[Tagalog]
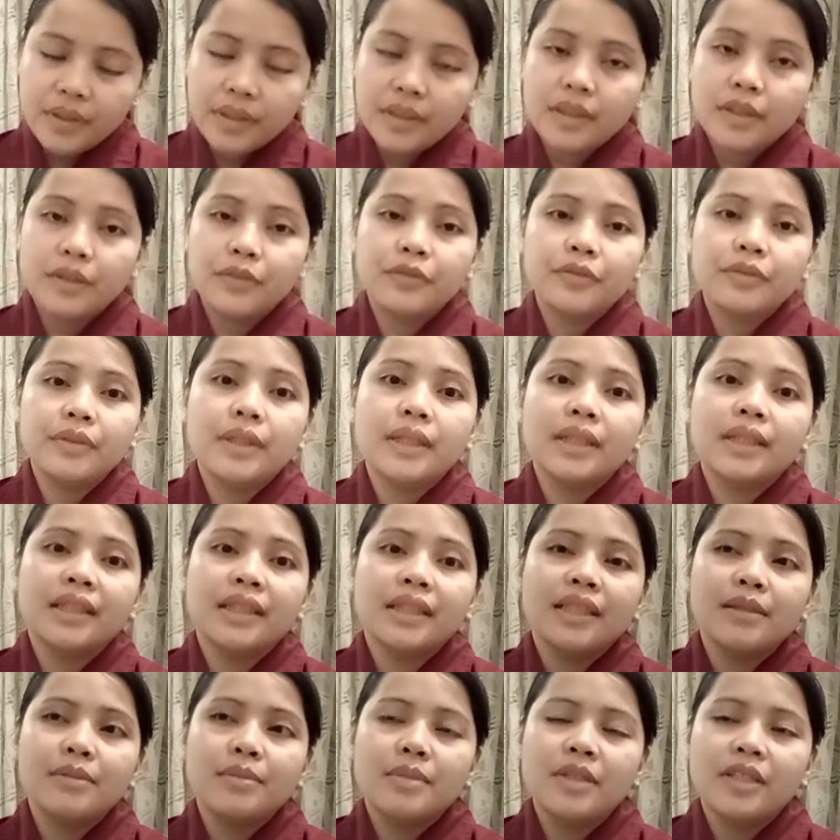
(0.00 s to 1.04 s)

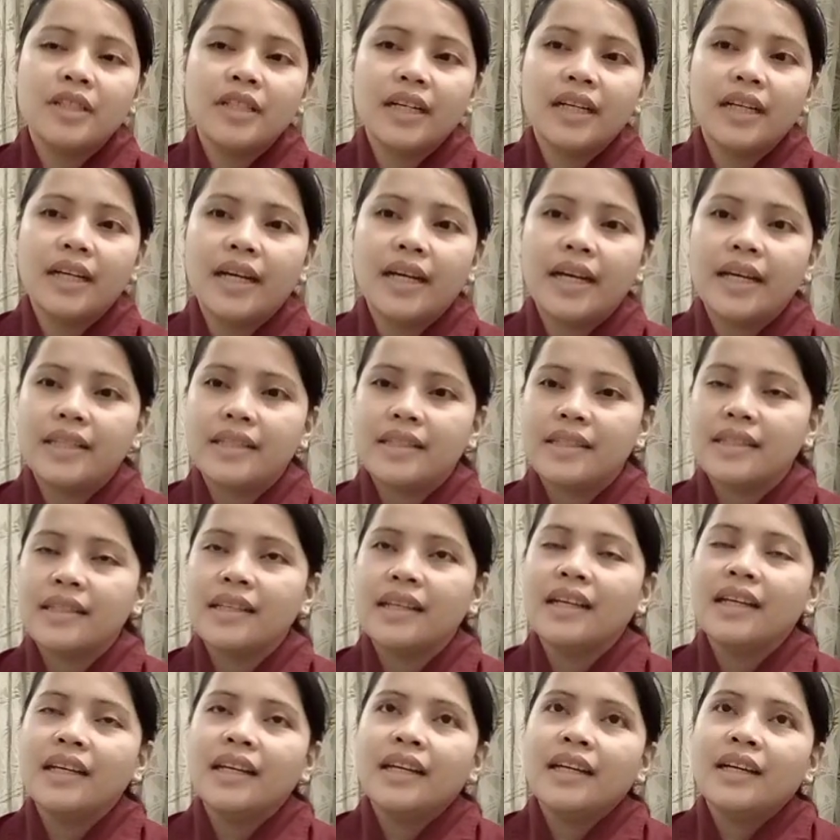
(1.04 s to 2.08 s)
Effective siya guys.
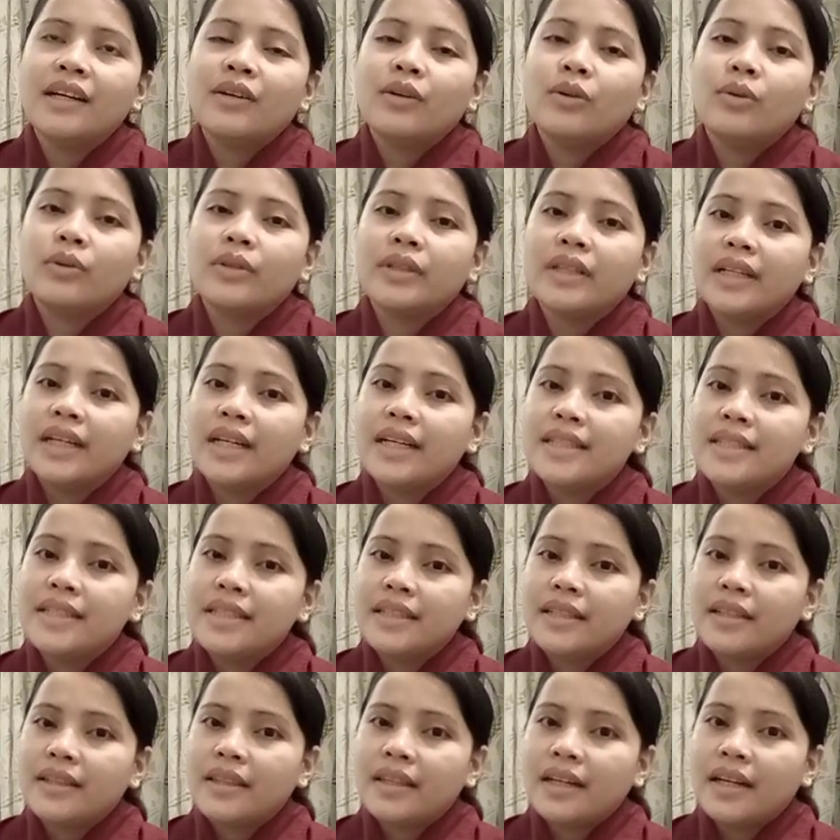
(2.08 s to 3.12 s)
Okay, kasi
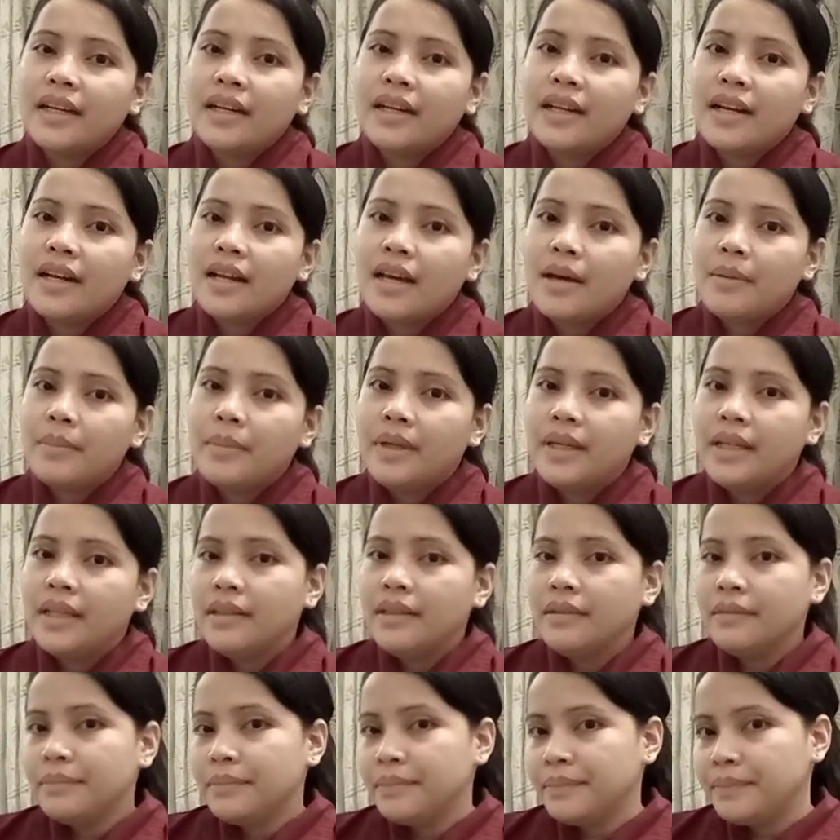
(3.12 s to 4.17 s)
na-try na
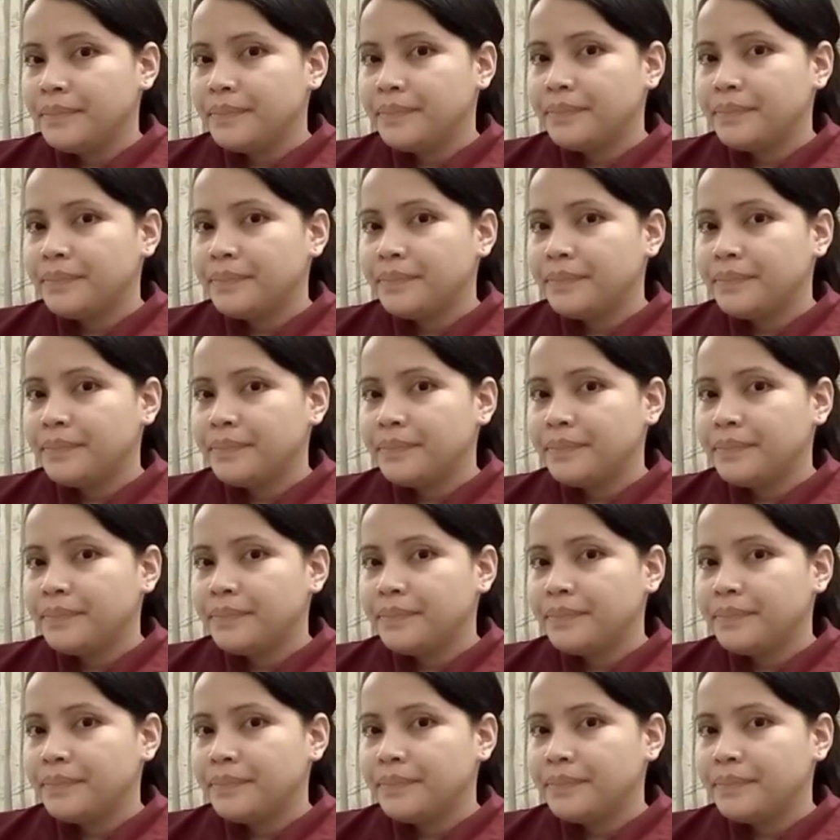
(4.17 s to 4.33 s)
namin.